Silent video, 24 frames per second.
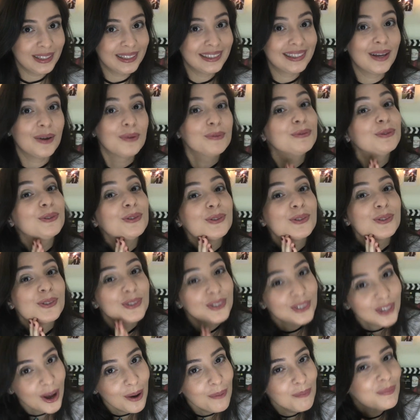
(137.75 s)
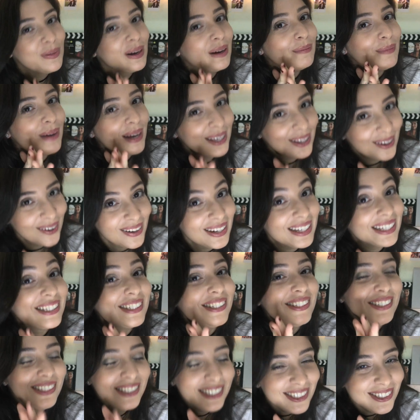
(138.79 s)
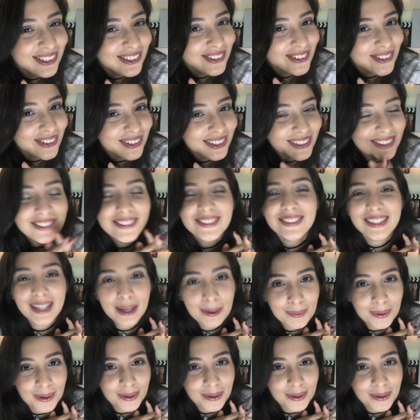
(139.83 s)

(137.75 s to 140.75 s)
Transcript: então só para maiores de 18, tá